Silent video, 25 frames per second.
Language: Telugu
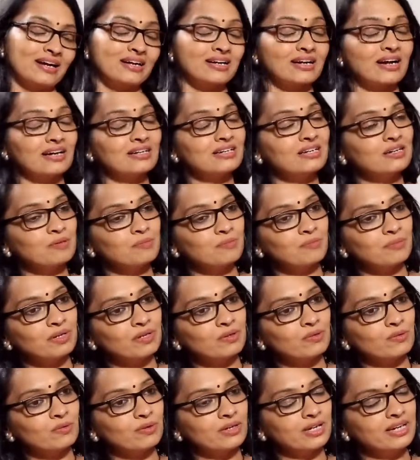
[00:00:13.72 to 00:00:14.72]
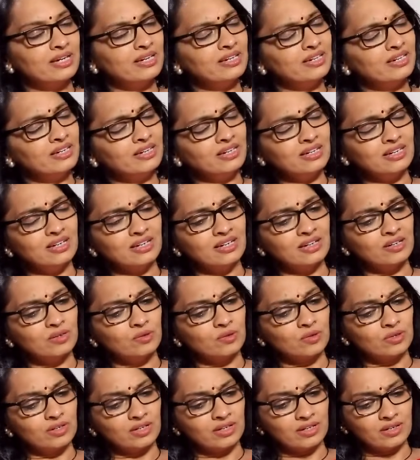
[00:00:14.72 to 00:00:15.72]
కానీ మీరు ఇన్ని
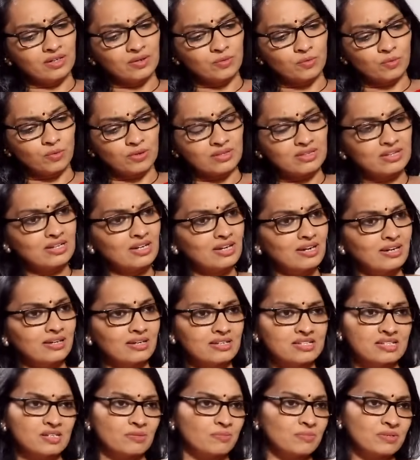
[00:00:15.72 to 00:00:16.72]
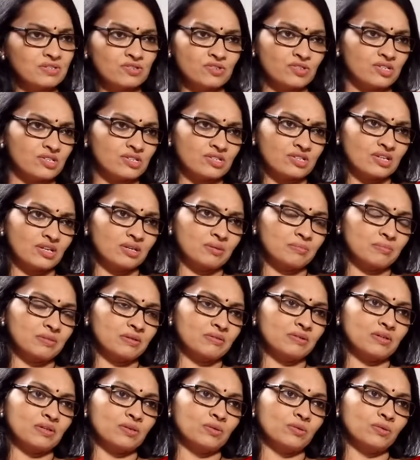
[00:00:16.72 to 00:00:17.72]
కొన్ని వందల రెసిపీస్ చేస్తారు ఇప్పటి
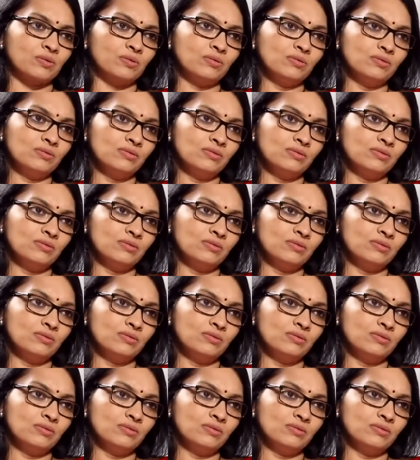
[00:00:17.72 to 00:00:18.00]
వరకు